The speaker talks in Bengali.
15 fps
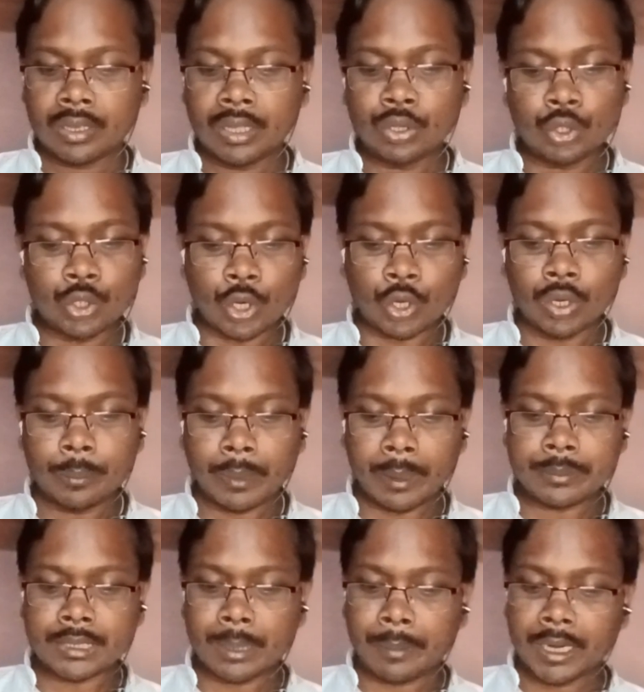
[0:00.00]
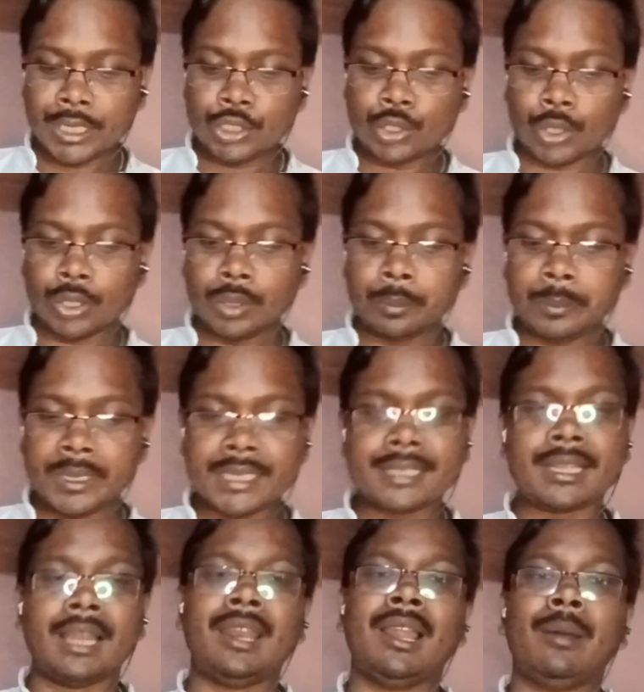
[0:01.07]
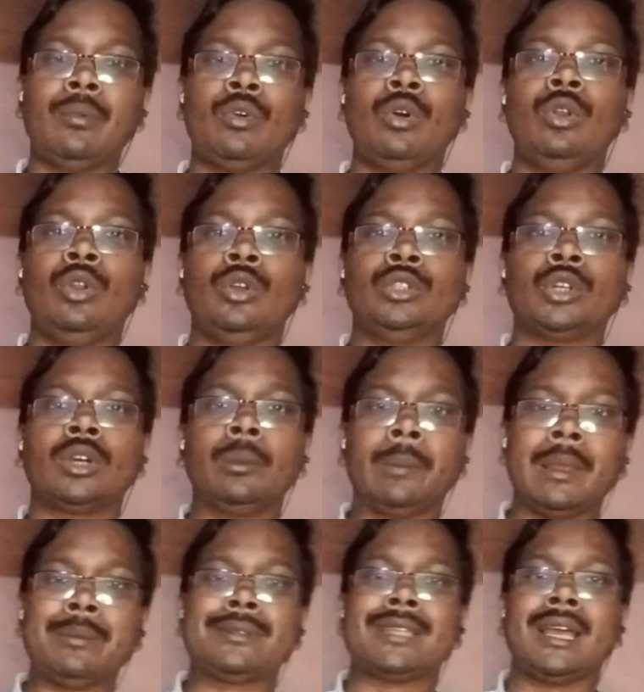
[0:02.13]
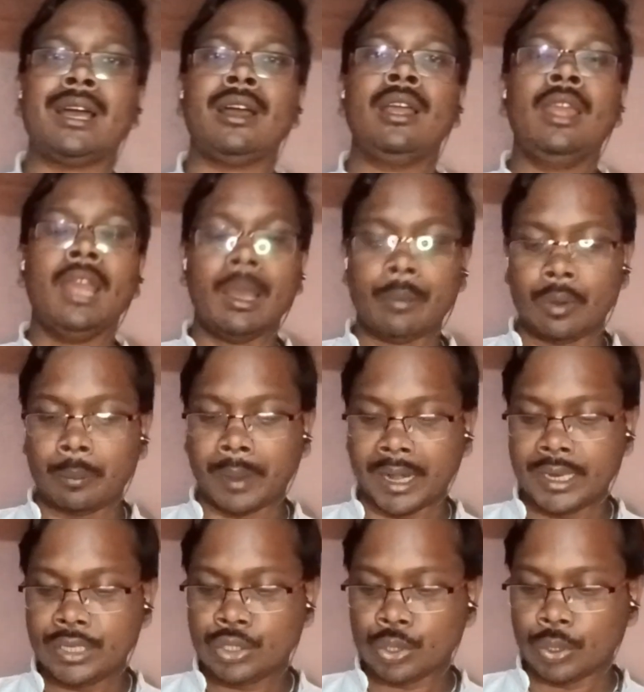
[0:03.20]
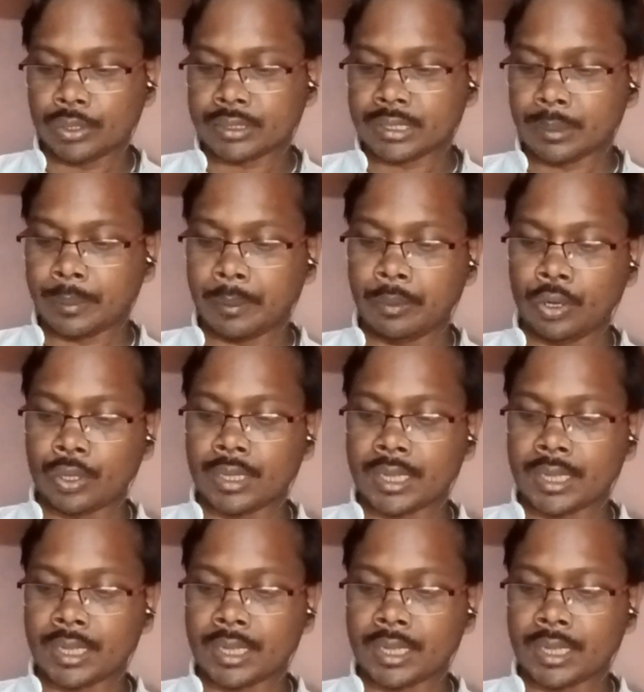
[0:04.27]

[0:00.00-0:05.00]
কিন্তু যখন ব্যবসা বাণিজ্যর বিস্তার লাভ করলো যখন ব্যবসা এবং বাণিজ্য হচ্ছে বিভিন্ন